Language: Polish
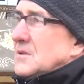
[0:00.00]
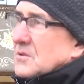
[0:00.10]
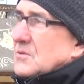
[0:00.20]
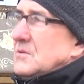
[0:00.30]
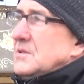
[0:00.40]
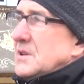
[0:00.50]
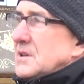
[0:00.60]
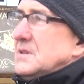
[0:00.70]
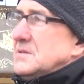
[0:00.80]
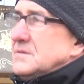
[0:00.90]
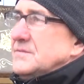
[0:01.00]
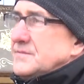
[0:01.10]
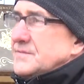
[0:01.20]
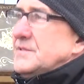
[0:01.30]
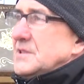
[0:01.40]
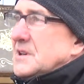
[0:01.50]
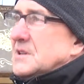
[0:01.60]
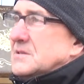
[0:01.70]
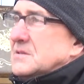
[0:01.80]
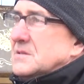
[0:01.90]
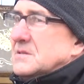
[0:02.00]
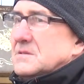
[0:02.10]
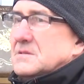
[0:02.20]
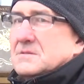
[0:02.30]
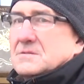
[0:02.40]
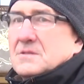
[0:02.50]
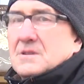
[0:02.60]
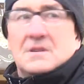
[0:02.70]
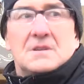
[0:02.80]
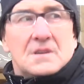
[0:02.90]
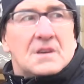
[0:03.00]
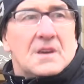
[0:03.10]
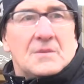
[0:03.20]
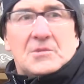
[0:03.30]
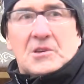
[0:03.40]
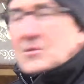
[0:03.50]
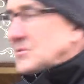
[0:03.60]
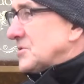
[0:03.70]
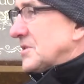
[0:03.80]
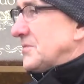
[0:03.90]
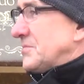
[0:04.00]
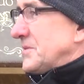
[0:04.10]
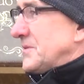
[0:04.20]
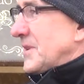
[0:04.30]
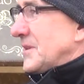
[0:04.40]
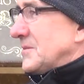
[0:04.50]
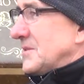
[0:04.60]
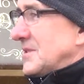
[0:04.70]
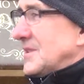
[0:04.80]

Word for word: Ogólnie jest widać, że pieniążki wpływały.